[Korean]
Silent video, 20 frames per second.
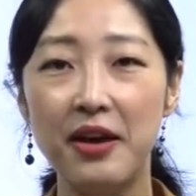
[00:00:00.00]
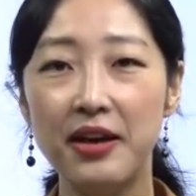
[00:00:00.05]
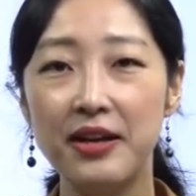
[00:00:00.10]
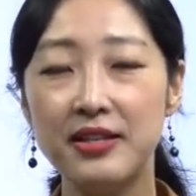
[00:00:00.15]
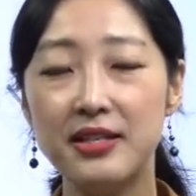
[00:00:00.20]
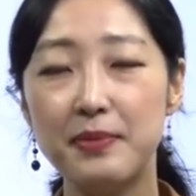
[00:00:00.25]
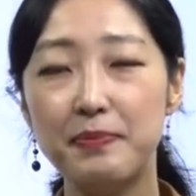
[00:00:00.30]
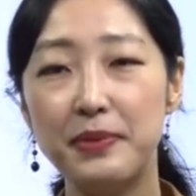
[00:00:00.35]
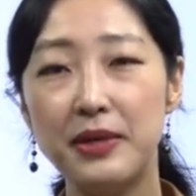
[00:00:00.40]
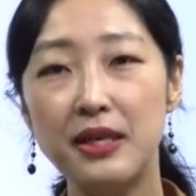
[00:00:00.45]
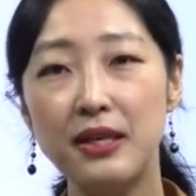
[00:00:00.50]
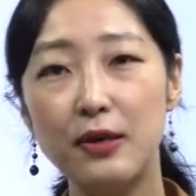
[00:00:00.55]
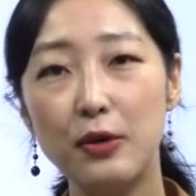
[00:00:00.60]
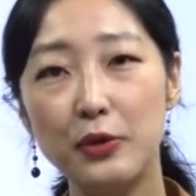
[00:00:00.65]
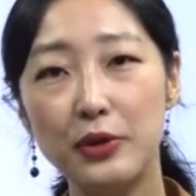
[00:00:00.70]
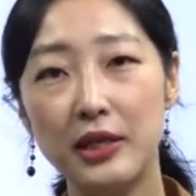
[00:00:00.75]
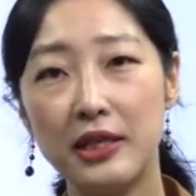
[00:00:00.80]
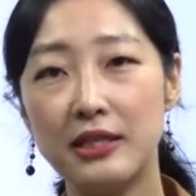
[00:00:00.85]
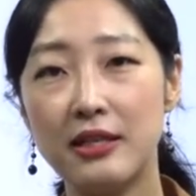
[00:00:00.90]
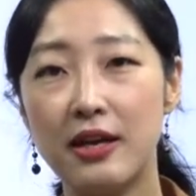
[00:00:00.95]
그래서
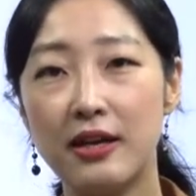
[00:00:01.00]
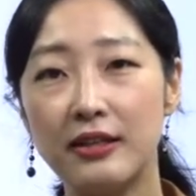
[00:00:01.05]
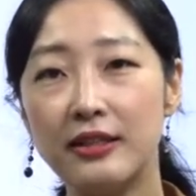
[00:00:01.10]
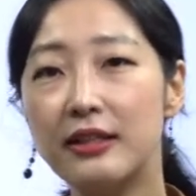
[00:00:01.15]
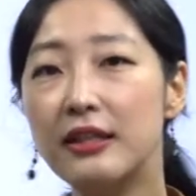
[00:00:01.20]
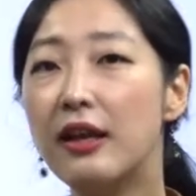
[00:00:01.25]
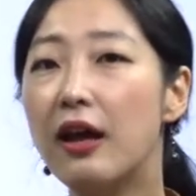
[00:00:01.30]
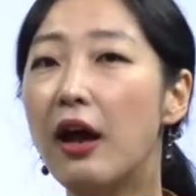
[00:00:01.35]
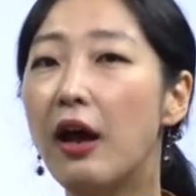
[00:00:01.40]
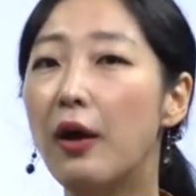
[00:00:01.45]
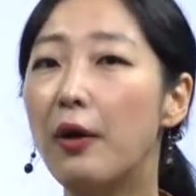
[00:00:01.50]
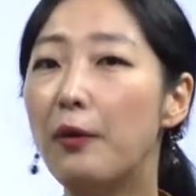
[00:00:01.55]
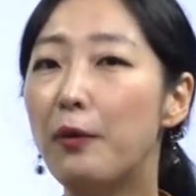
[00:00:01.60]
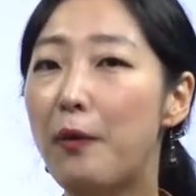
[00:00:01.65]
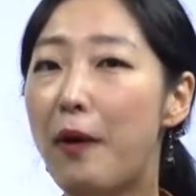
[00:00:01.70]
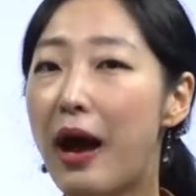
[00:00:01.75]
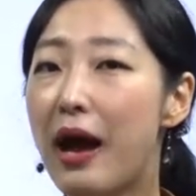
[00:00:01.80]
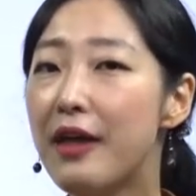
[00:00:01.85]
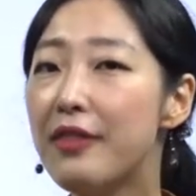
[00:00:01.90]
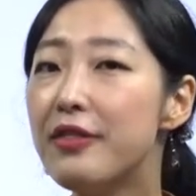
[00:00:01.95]
비교 대상을
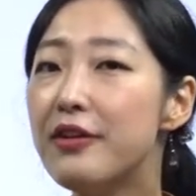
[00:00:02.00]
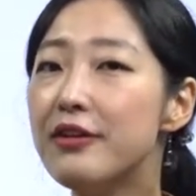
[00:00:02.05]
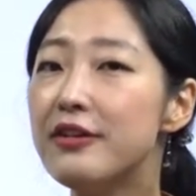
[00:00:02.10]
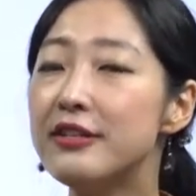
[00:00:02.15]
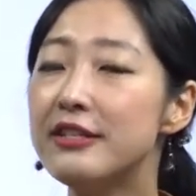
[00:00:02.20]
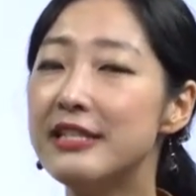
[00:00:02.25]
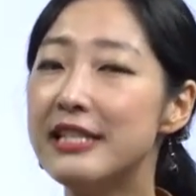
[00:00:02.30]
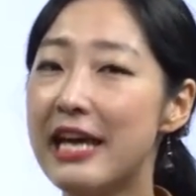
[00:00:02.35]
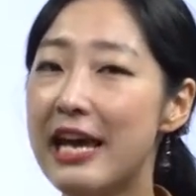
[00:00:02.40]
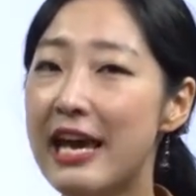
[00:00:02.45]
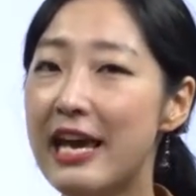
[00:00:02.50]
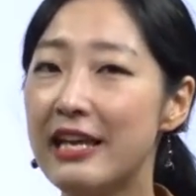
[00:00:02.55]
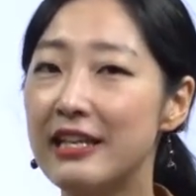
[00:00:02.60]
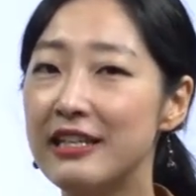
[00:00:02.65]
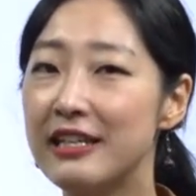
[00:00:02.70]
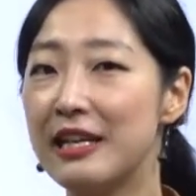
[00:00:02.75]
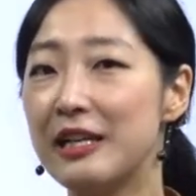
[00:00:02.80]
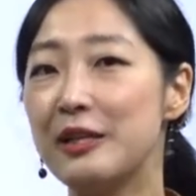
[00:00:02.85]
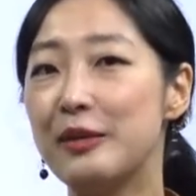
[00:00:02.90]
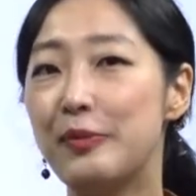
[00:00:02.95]
rather than
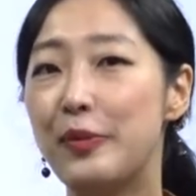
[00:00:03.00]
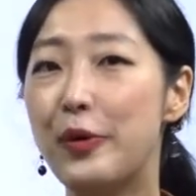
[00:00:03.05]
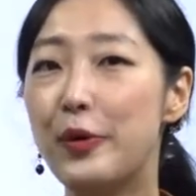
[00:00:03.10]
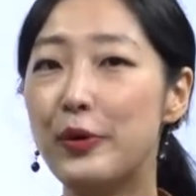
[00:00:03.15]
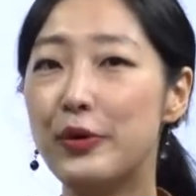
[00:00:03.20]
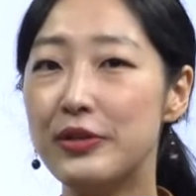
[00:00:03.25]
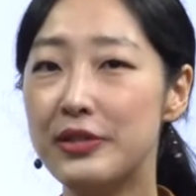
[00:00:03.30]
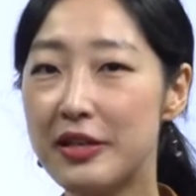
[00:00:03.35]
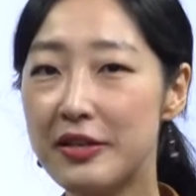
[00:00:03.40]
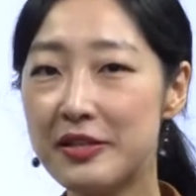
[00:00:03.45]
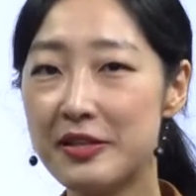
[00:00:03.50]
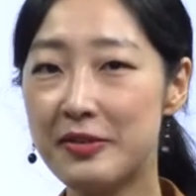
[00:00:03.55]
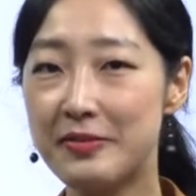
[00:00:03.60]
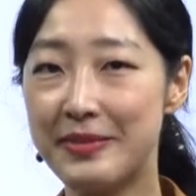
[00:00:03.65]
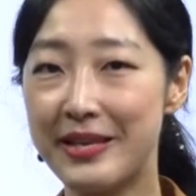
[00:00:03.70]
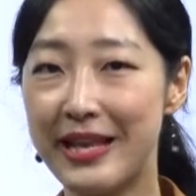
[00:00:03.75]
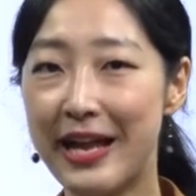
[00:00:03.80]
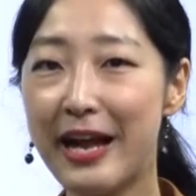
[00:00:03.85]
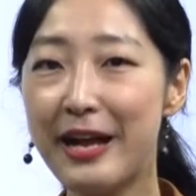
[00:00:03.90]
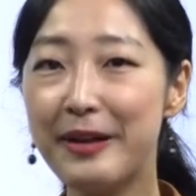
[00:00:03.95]
이라는 표현을
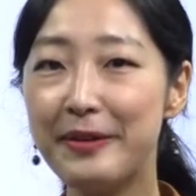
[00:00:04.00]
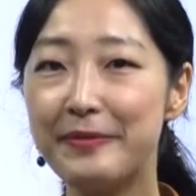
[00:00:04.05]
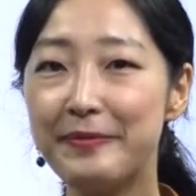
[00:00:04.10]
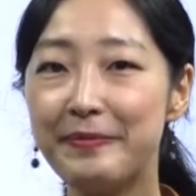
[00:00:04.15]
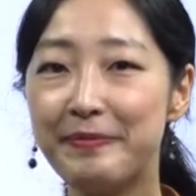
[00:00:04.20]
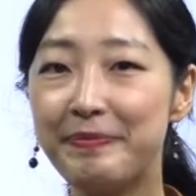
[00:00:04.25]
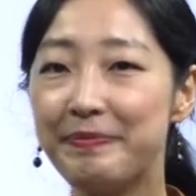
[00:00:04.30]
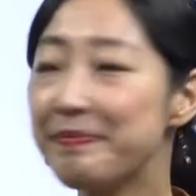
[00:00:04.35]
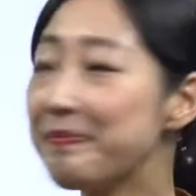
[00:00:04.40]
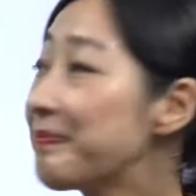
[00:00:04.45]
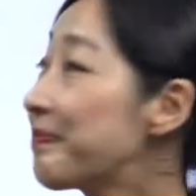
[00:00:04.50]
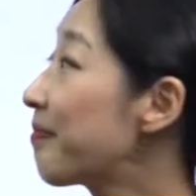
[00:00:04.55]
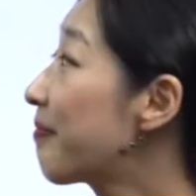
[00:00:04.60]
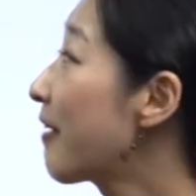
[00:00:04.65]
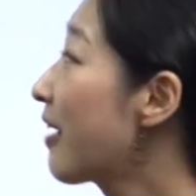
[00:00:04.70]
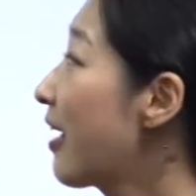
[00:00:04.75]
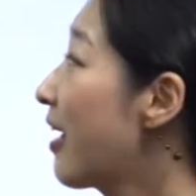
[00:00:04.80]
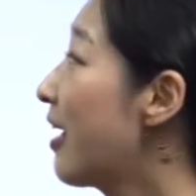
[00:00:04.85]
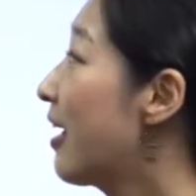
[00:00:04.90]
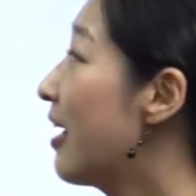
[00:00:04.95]
썼습니다.
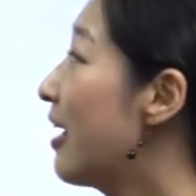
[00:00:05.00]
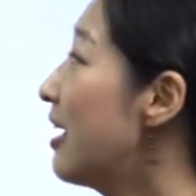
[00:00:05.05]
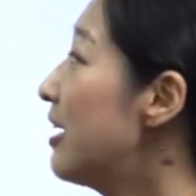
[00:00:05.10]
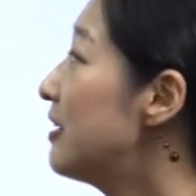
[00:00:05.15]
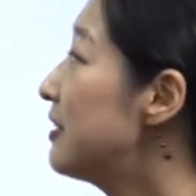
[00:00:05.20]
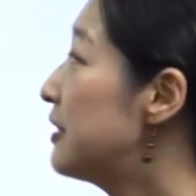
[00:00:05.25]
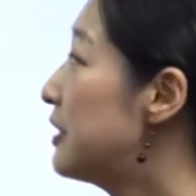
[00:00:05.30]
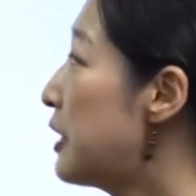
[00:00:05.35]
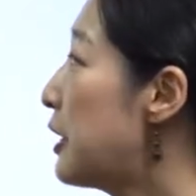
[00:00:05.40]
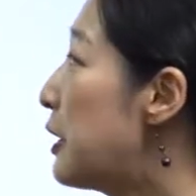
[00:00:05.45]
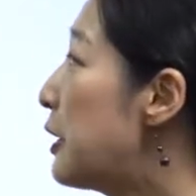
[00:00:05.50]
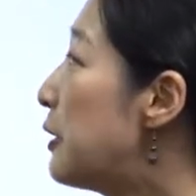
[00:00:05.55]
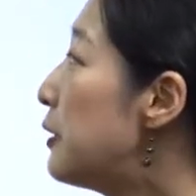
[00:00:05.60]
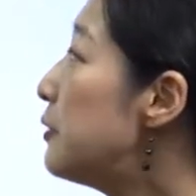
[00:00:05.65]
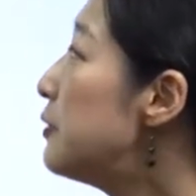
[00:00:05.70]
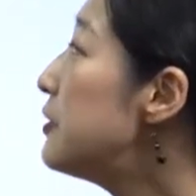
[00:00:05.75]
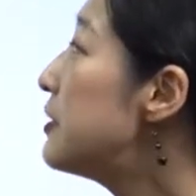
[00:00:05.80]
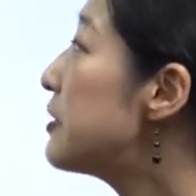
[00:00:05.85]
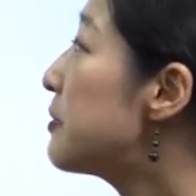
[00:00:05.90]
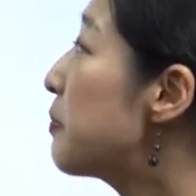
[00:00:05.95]

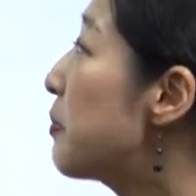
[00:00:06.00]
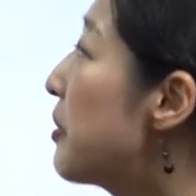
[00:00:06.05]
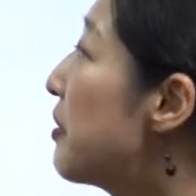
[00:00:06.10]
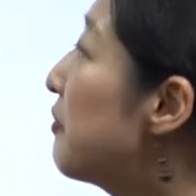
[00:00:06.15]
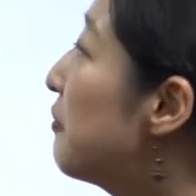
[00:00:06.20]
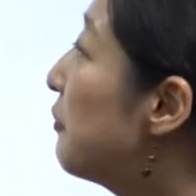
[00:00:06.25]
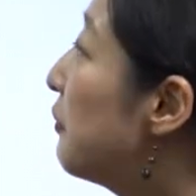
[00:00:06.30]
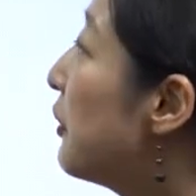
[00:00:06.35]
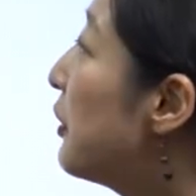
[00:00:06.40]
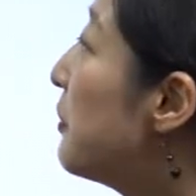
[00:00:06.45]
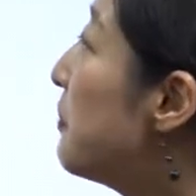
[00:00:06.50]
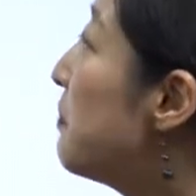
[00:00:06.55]
Toads prefer